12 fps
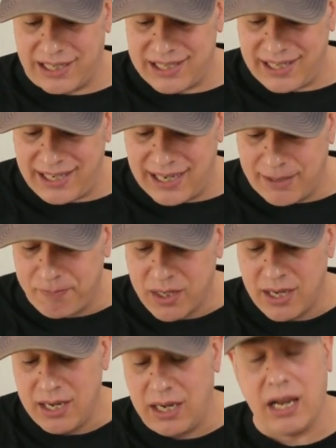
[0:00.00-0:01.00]
que sería
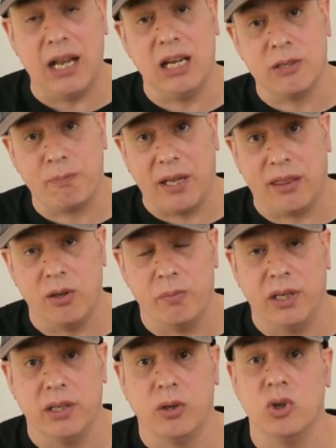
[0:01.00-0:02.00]
el espacio
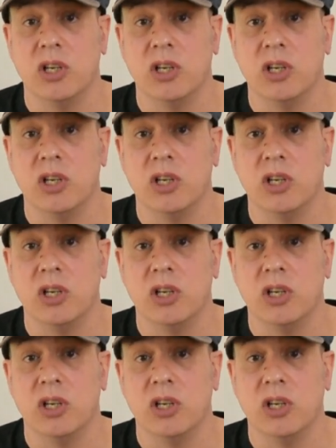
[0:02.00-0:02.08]
métrico.